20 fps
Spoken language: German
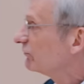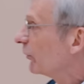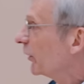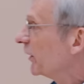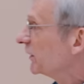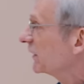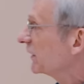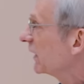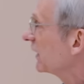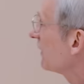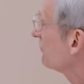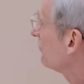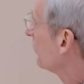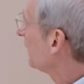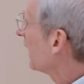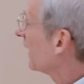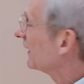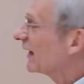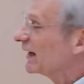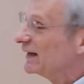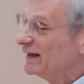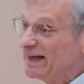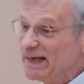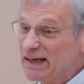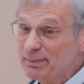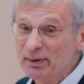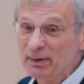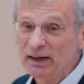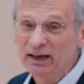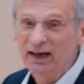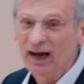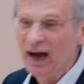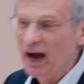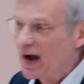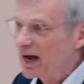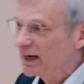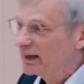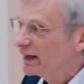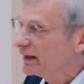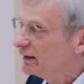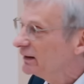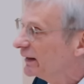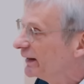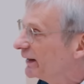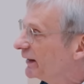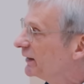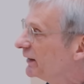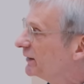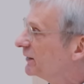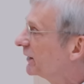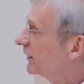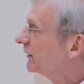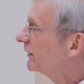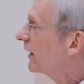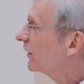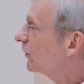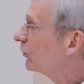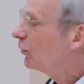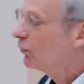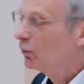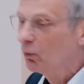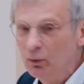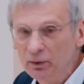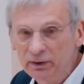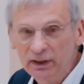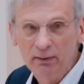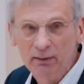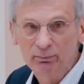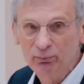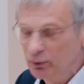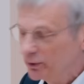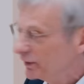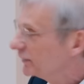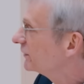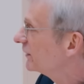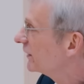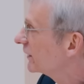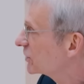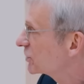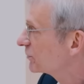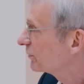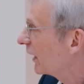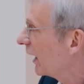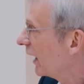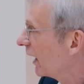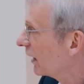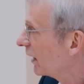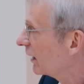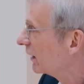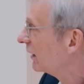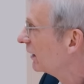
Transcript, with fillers: Wojtke, der von einer liberalen Linie der Corona-Politik sprach.